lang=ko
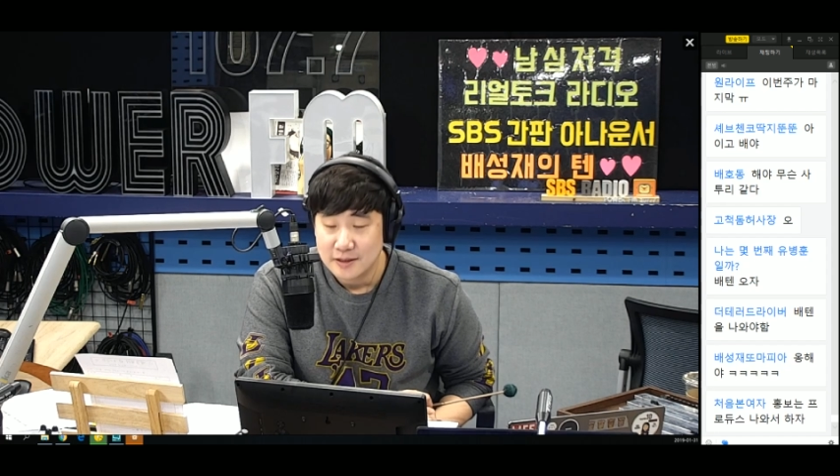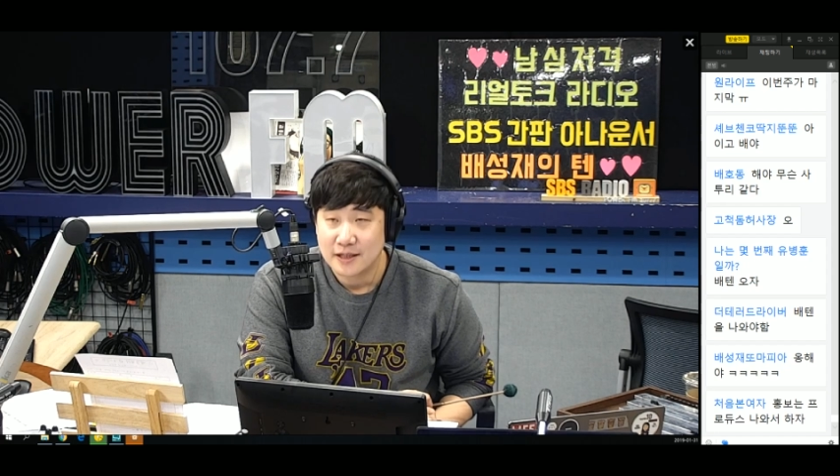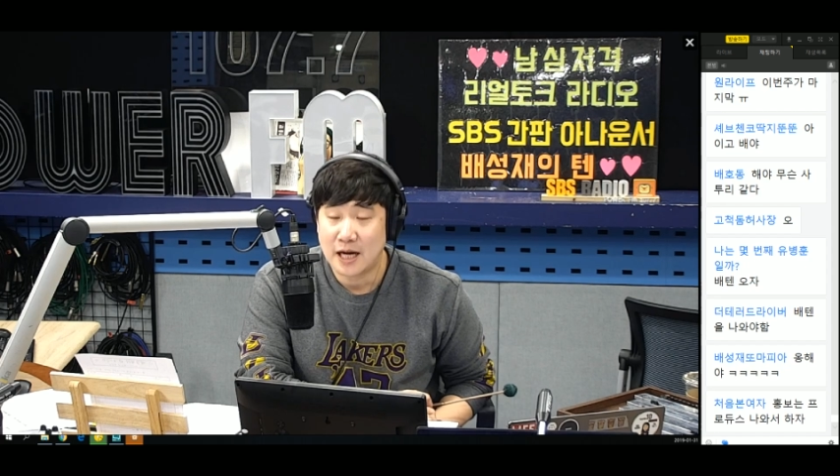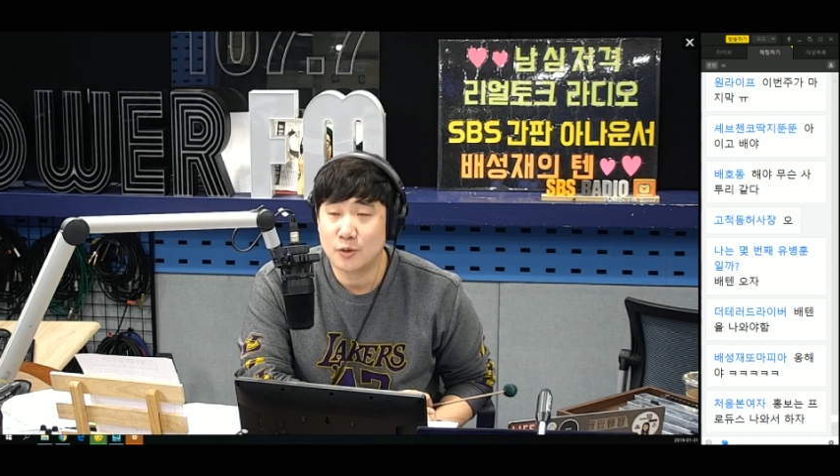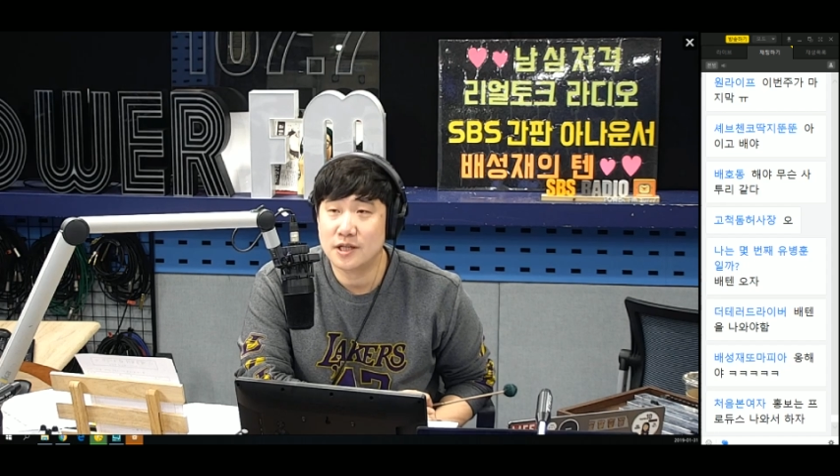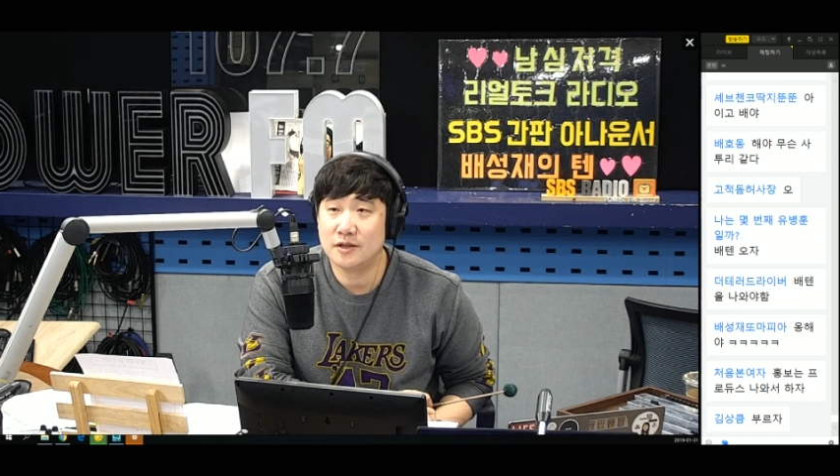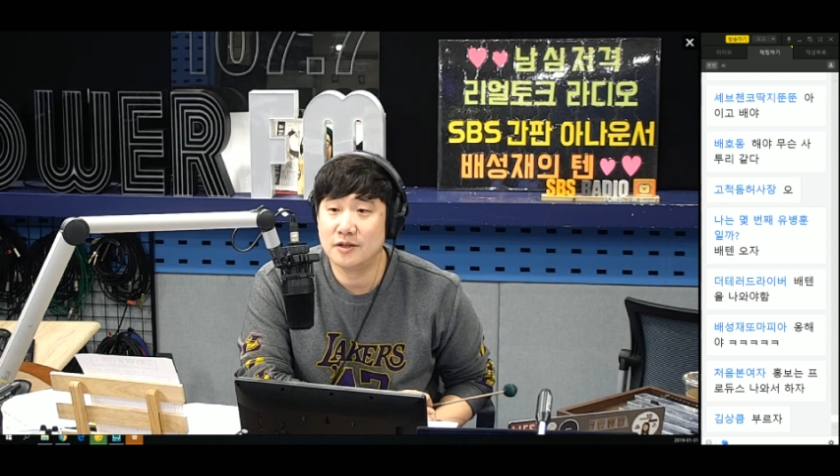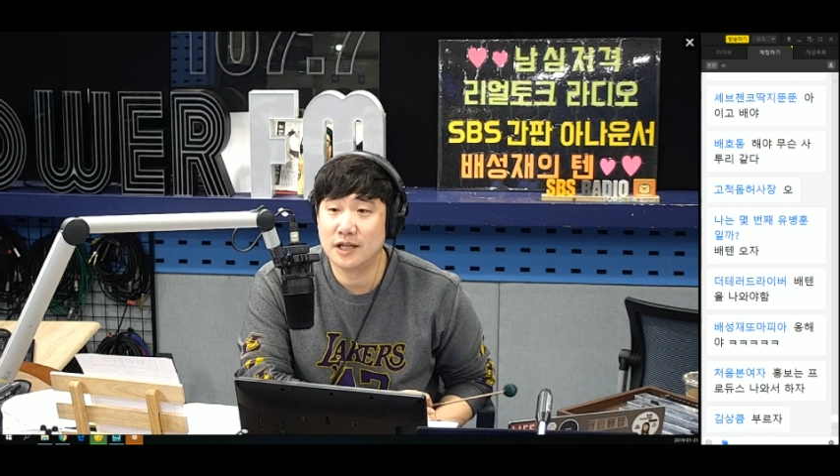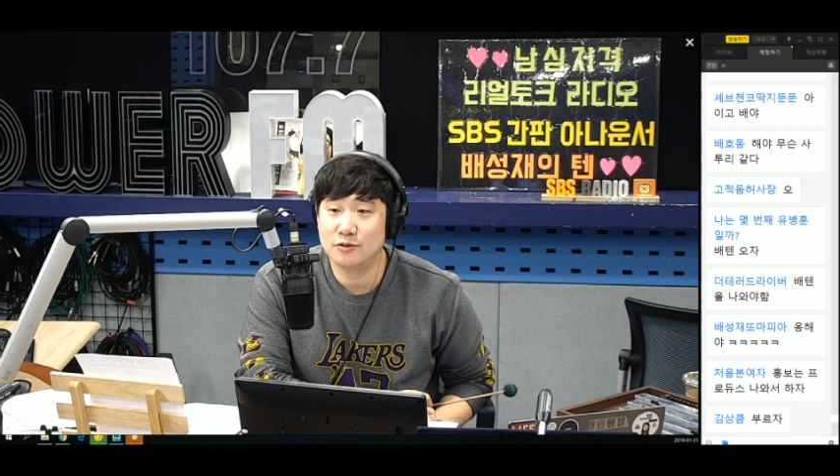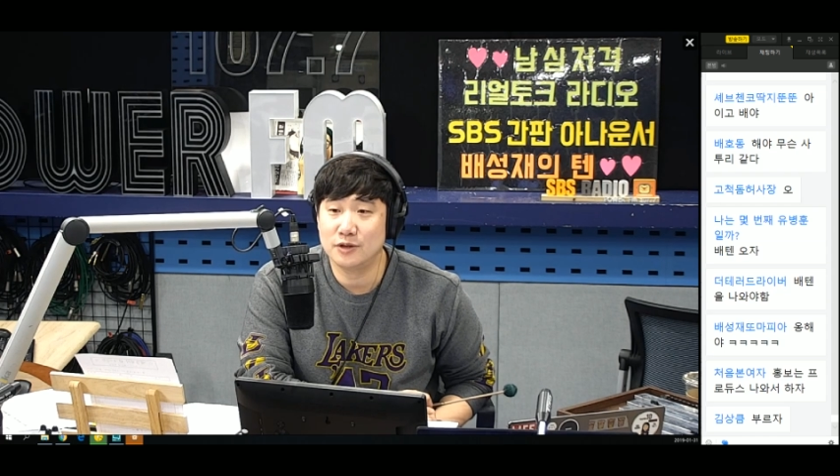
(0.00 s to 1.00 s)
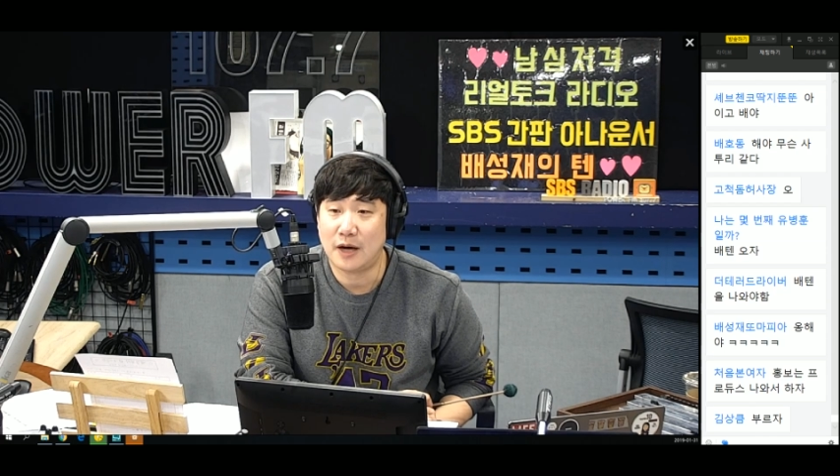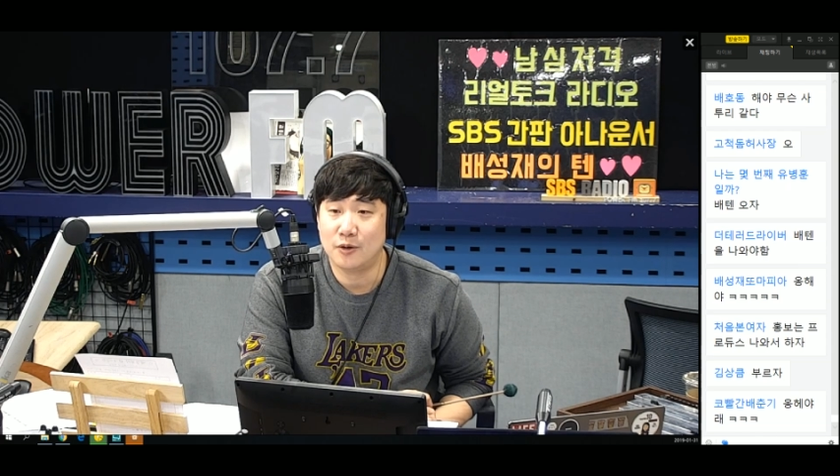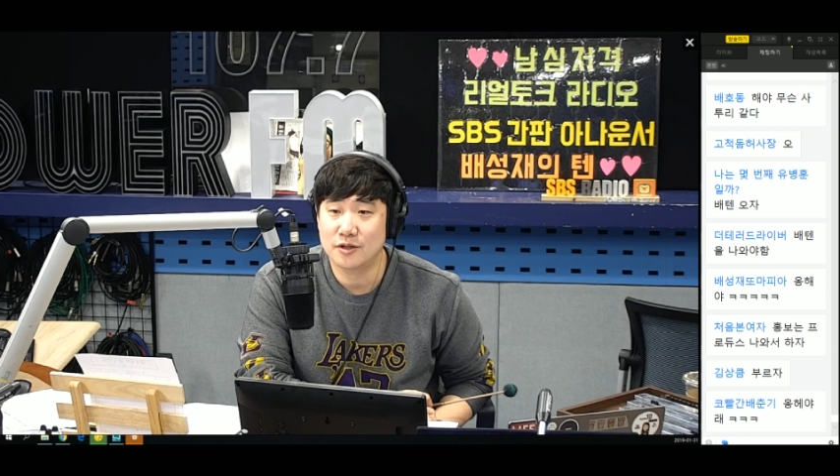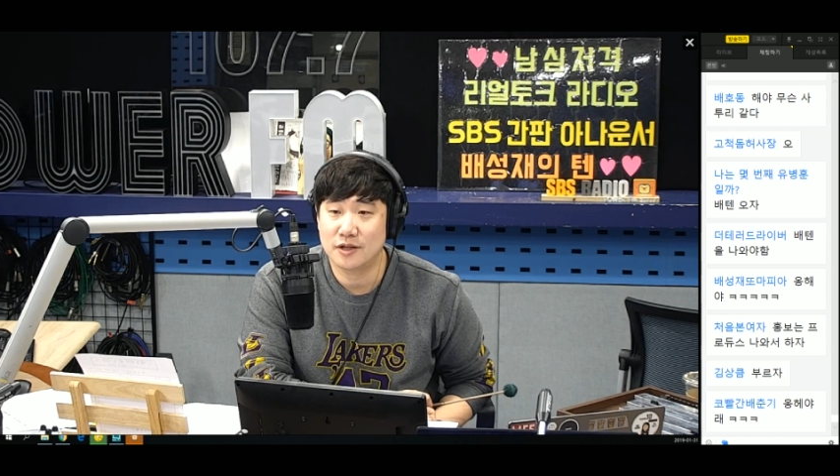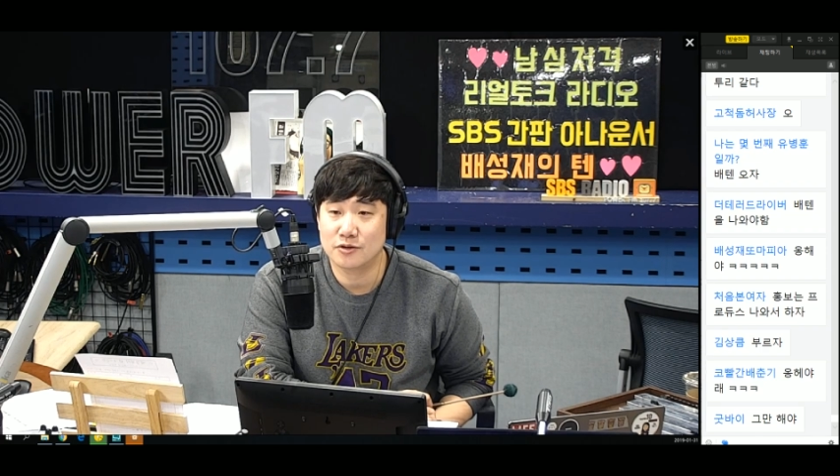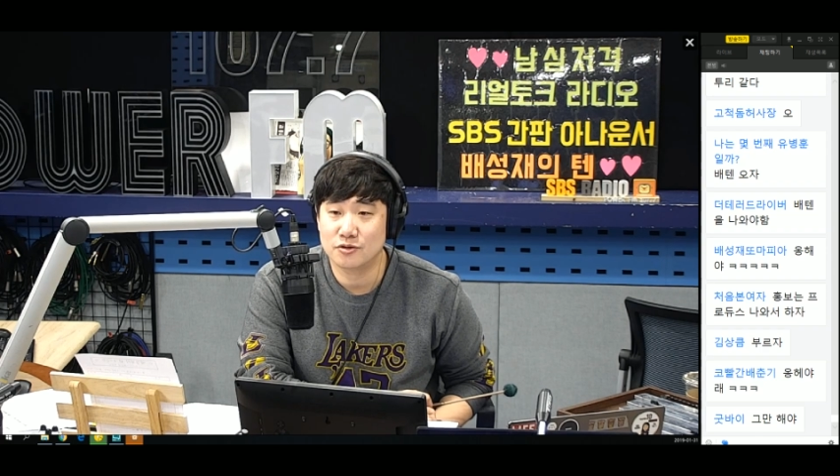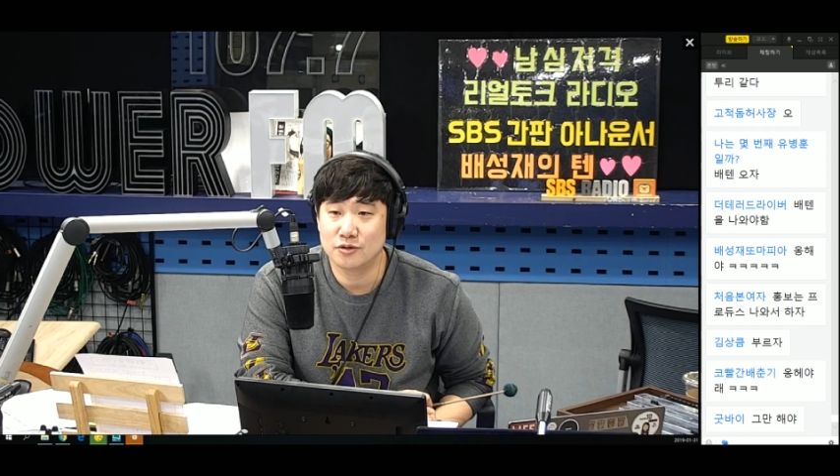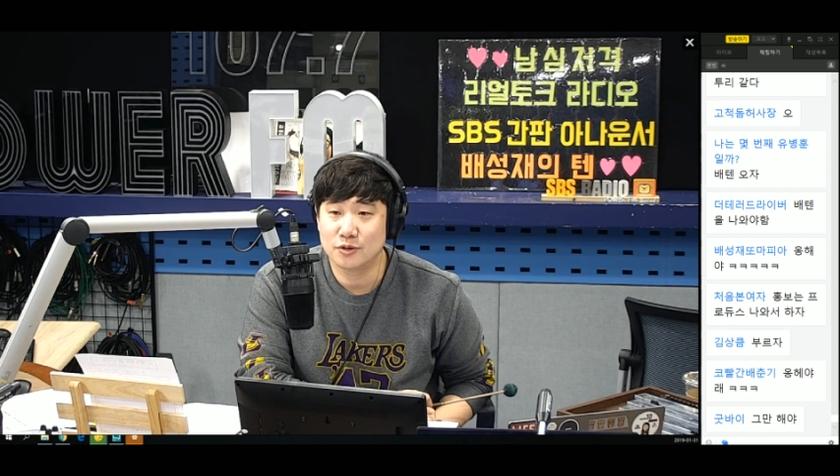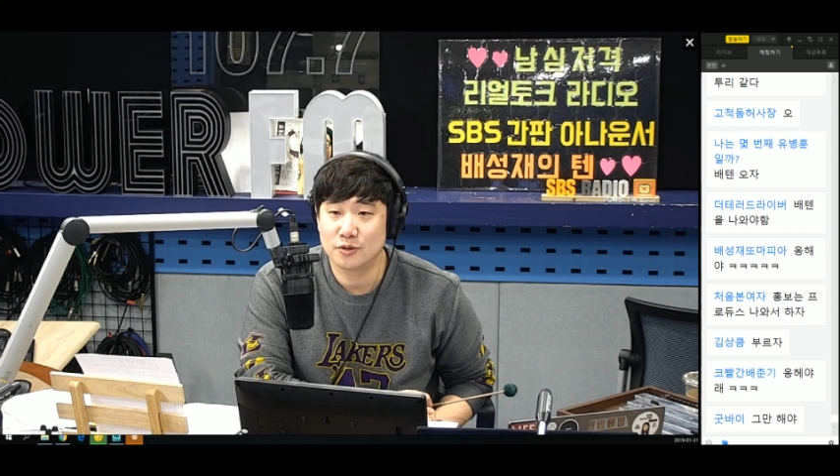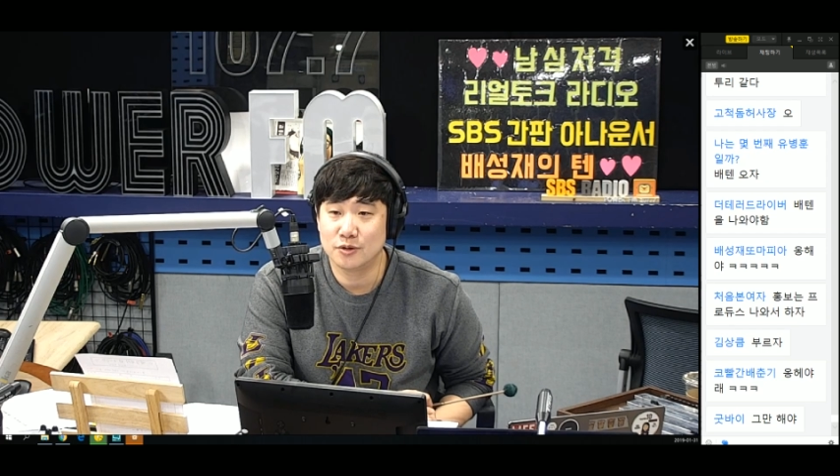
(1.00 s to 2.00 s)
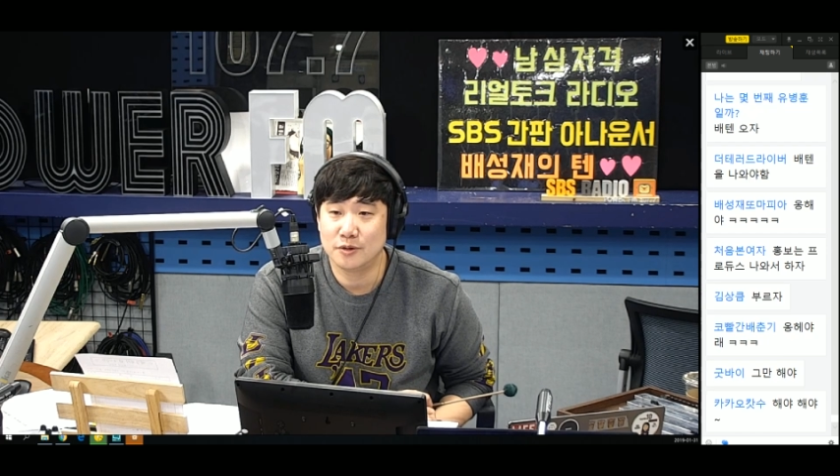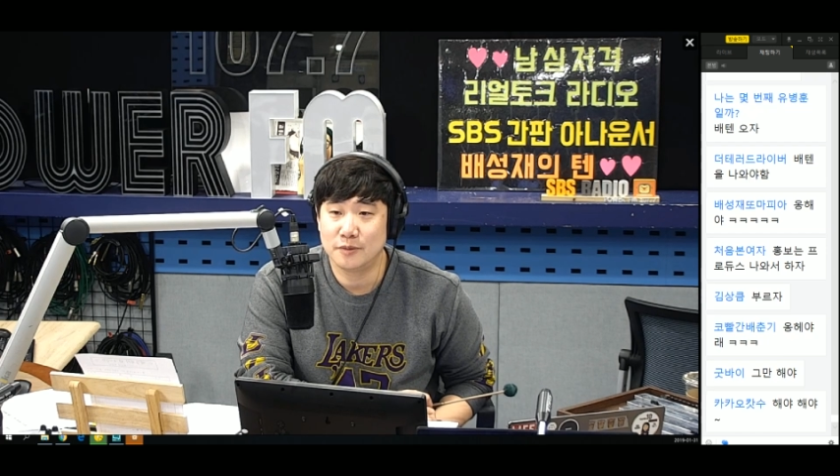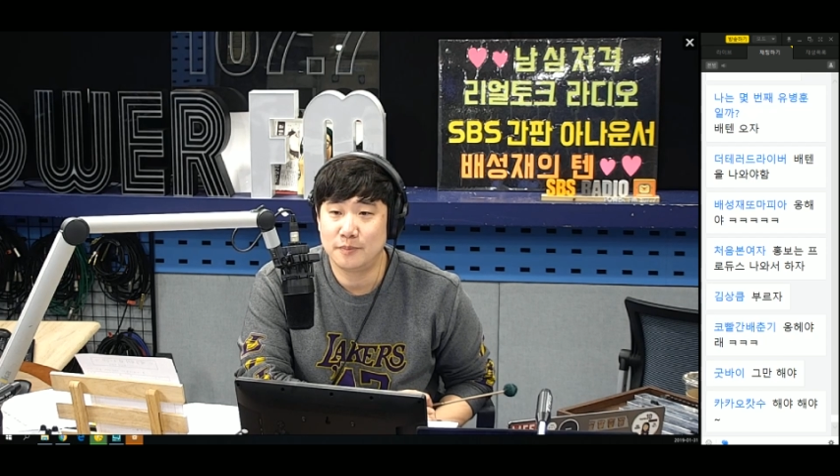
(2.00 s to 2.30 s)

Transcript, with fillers: 가로 채널에도 나오셔가지고 또